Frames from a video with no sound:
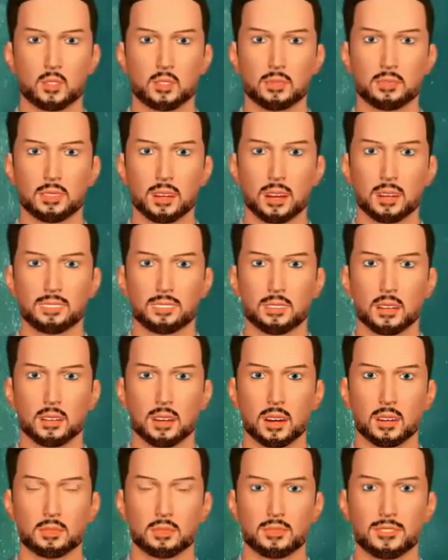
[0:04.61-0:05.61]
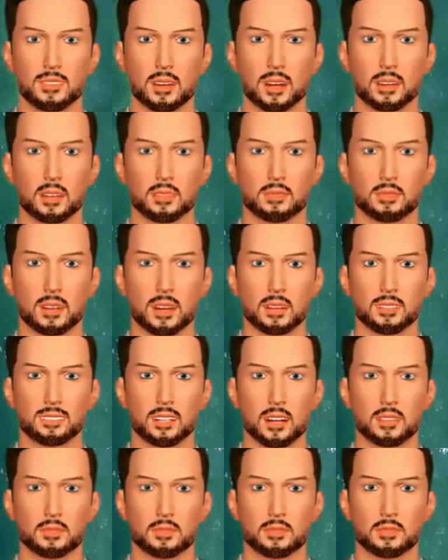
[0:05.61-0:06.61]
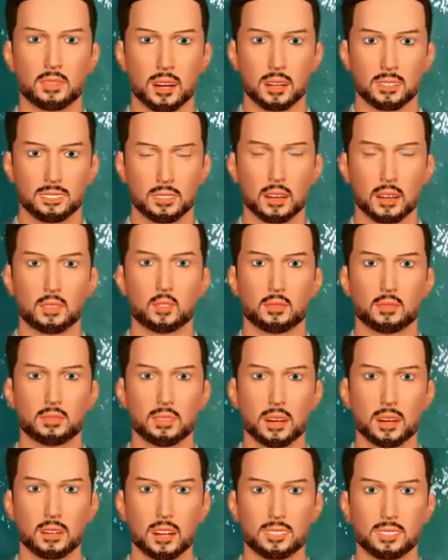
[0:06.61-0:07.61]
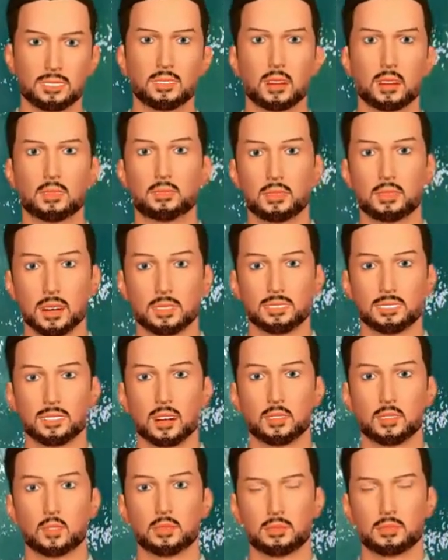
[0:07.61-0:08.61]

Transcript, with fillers: pero también a muchas otras personas caer y caer hasta quedar en quiebra,